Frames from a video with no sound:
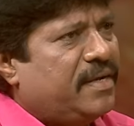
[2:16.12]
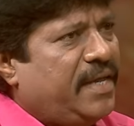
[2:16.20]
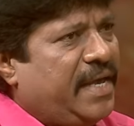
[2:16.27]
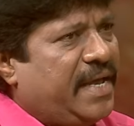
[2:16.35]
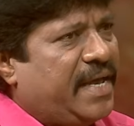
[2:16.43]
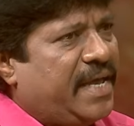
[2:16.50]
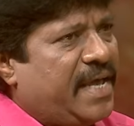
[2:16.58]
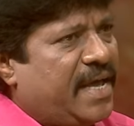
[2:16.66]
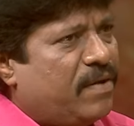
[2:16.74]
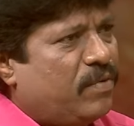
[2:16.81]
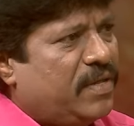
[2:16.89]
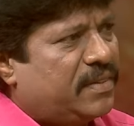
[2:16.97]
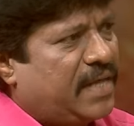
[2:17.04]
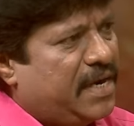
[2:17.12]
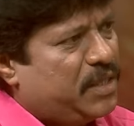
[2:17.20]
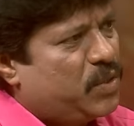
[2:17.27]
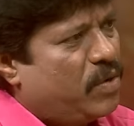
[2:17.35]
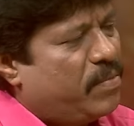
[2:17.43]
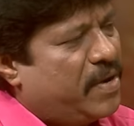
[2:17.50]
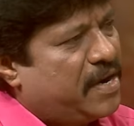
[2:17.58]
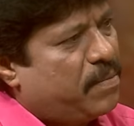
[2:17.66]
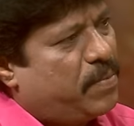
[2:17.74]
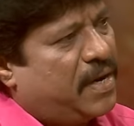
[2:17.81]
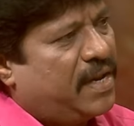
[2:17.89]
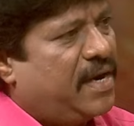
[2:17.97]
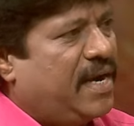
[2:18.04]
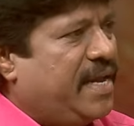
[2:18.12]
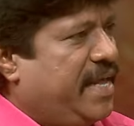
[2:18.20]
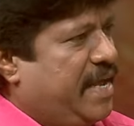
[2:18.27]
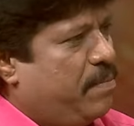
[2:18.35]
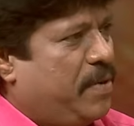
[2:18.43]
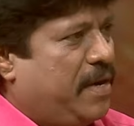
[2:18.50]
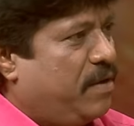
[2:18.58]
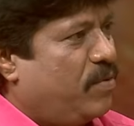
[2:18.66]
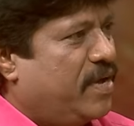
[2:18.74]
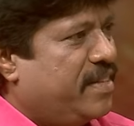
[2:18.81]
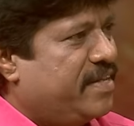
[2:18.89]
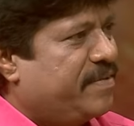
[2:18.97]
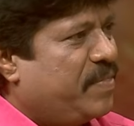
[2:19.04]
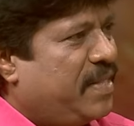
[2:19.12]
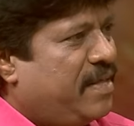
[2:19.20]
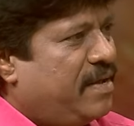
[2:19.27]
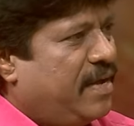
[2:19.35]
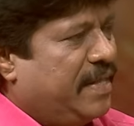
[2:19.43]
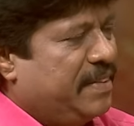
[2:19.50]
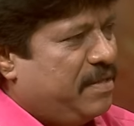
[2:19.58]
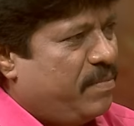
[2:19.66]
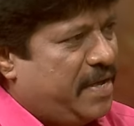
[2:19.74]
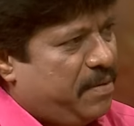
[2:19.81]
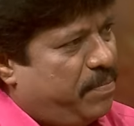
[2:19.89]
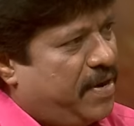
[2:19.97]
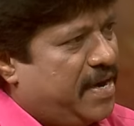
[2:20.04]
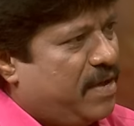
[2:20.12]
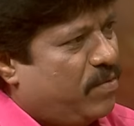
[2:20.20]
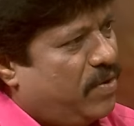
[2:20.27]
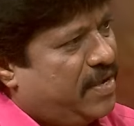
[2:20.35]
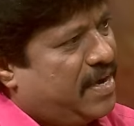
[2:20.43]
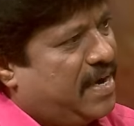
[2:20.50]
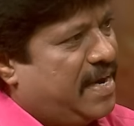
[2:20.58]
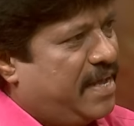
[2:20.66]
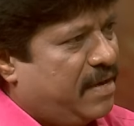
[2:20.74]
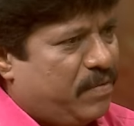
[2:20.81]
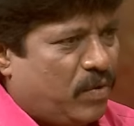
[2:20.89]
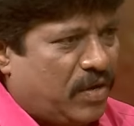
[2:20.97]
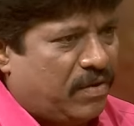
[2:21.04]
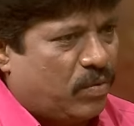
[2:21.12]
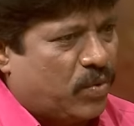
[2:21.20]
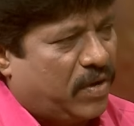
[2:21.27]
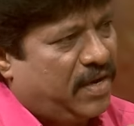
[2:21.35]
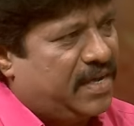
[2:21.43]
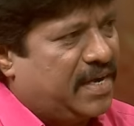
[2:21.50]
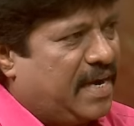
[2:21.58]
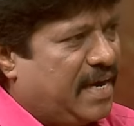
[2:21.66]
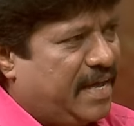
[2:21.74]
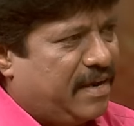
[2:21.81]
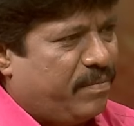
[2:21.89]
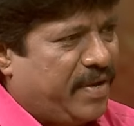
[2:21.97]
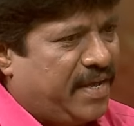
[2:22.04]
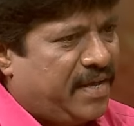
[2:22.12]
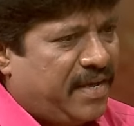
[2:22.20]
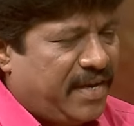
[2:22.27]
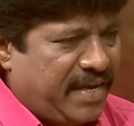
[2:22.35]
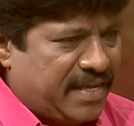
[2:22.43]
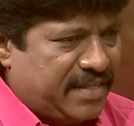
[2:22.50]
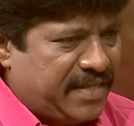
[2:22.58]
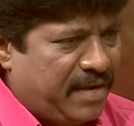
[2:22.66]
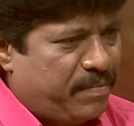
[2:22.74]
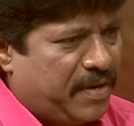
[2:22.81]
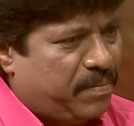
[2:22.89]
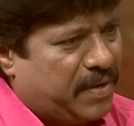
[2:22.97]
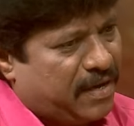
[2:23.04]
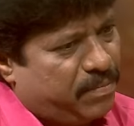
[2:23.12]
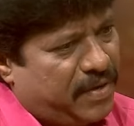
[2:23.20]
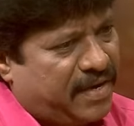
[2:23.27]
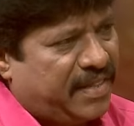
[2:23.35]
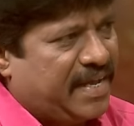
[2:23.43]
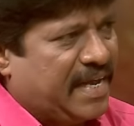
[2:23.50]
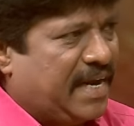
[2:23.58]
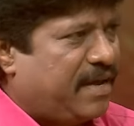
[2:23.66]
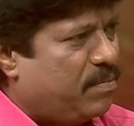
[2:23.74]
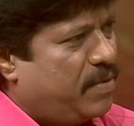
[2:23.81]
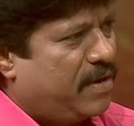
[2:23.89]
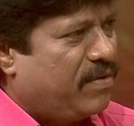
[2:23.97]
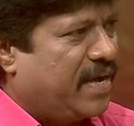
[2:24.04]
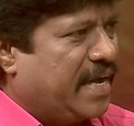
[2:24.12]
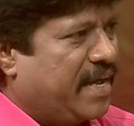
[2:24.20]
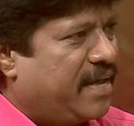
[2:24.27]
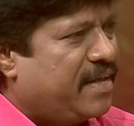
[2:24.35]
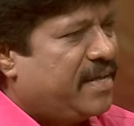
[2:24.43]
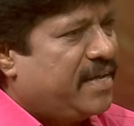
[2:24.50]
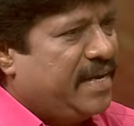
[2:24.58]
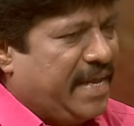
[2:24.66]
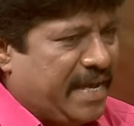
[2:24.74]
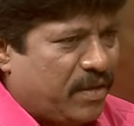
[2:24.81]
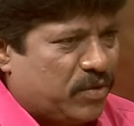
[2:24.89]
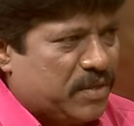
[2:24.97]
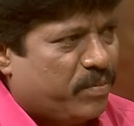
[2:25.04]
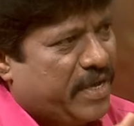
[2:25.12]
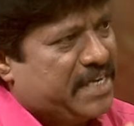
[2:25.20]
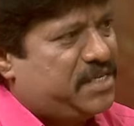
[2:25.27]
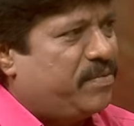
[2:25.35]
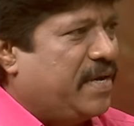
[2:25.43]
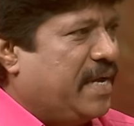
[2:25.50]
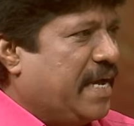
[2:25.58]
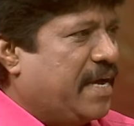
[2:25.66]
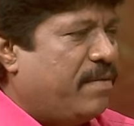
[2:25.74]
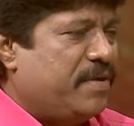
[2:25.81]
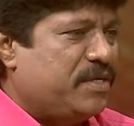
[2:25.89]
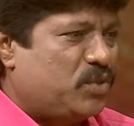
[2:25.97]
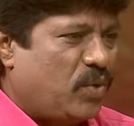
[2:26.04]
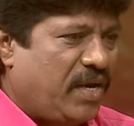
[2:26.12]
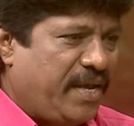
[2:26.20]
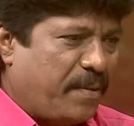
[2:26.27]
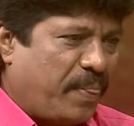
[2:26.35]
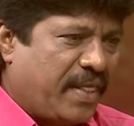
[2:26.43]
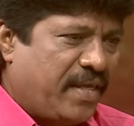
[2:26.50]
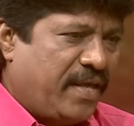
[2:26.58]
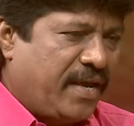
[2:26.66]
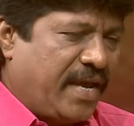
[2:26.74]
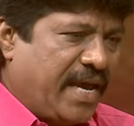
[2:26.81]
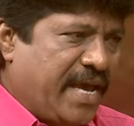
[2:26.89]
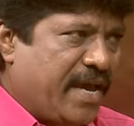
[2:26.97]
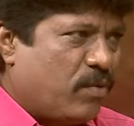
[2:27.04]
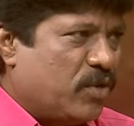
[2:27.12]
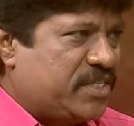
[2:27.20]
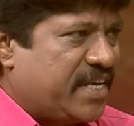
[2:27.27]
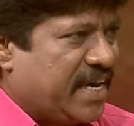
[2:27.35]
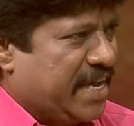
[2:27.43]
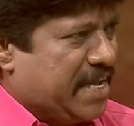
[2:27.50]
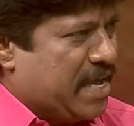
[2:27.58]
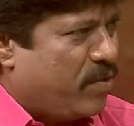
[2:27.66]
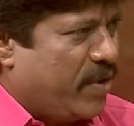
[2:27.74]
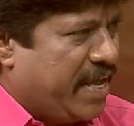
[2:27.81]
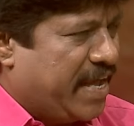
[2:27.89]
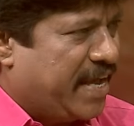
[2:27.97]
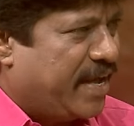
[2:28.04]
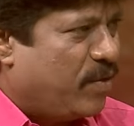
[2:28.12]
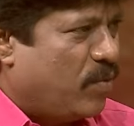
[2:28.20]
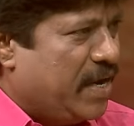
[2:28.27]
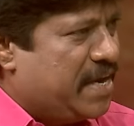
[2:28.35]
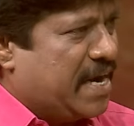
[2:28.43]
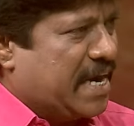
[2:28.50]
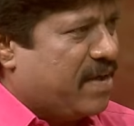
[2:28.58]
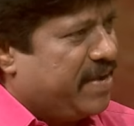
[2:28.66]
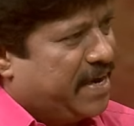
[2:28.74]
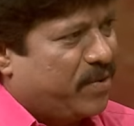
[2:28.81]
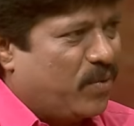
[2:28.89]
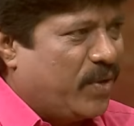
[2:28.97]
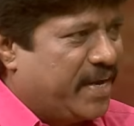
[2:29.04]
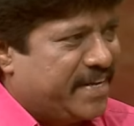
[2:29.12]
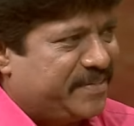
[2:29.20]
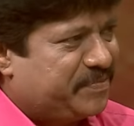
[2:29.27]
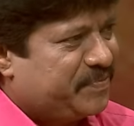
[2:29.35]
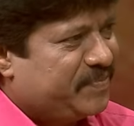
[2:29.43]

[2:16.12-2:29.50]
நீங்கள் ஏன் ஒரு தனித்துவமான பாடல்களை நீங்கள் பாடக்கூடாது அந்த மாதிரி பாடினா உங்களுக்கு நல்லா இருக்குமே உங்கள் குரலுக்கு நல்லா இருக்குமே நீங்கள் திரைப்பட பாடல் பாடுறதுக்கு எல்லாரும் பாடுவாங்க நீங்கள் கொஞ்சம் முயற்சி பண்ணுங்கள் அப்படின்னு சொல்லி கே ஏ குணசேரன் ஐயாவுடைய ஒளிநாடாவை எனக்கு கொடுக்குறாரு